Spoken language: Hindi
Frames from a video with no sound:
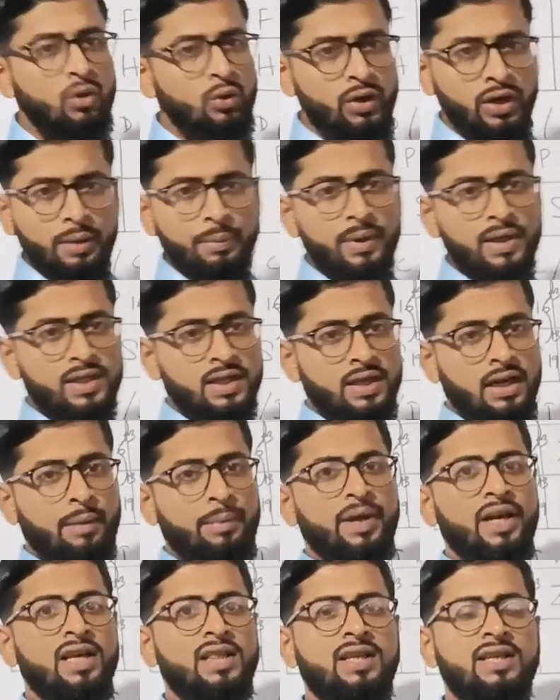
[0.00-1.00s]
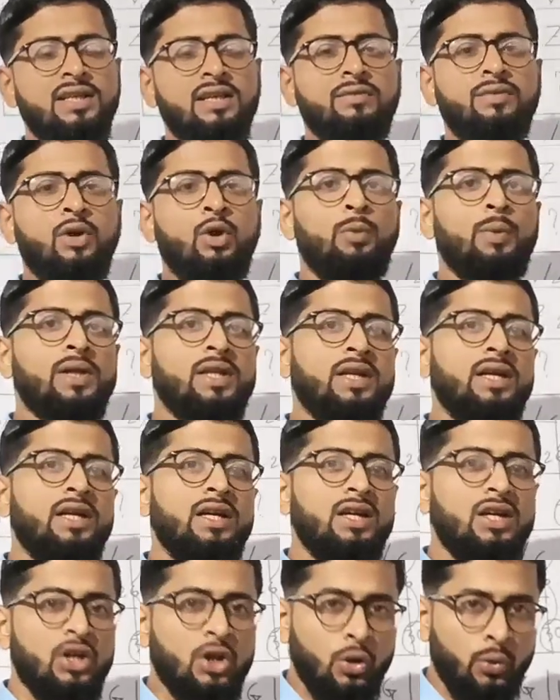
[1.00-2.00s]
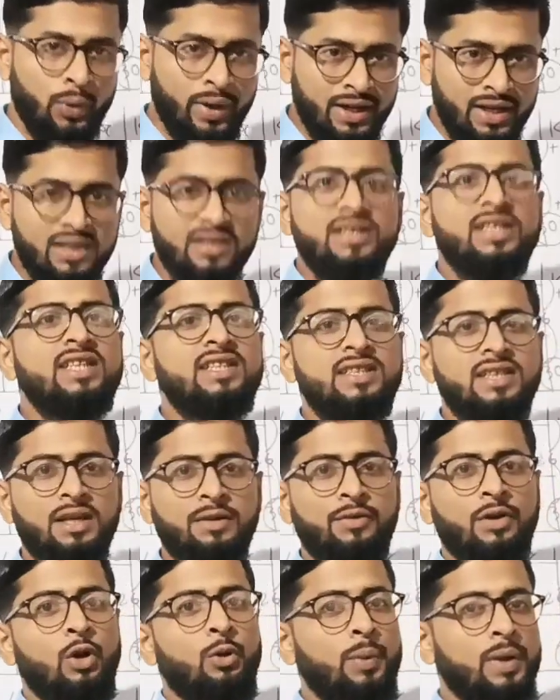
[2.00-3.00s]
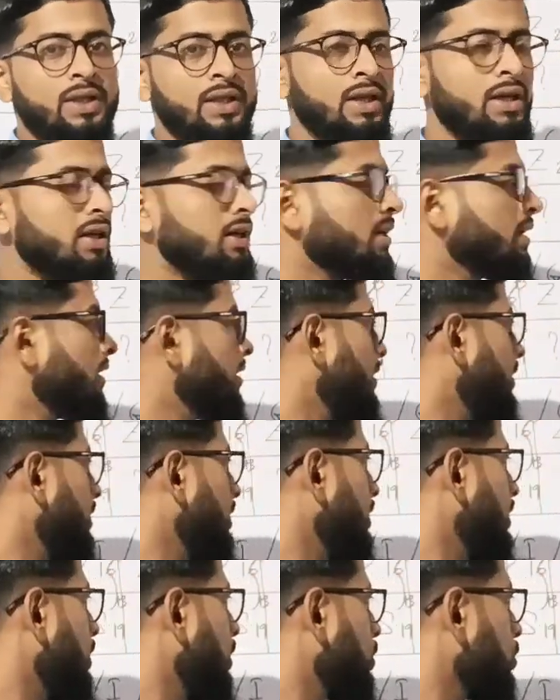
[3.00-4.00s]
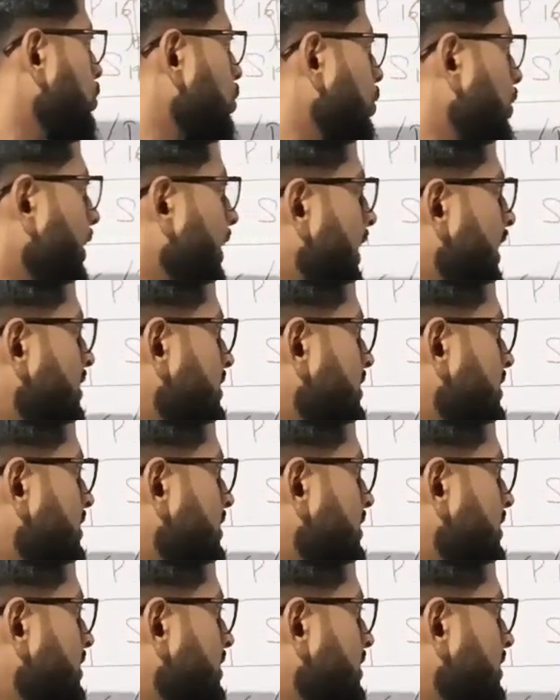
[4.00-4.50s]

का वैल्यू नहीं पता है हमें कितना तक वैल्यू पता है ट्वेंटी सिक्स तक वैल्यू पता है तो